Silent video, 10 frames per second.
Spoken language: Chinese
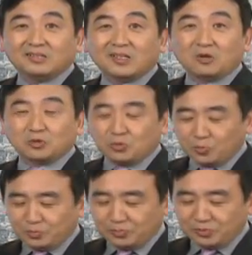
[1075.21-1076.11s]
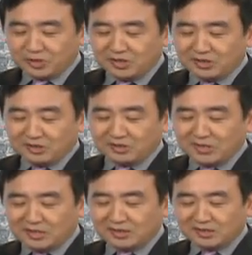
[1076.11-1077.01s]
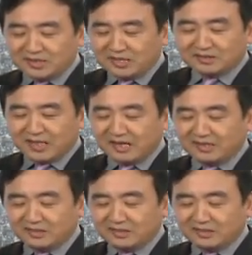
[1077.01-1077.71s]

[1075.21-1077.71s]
到时候不是张德江在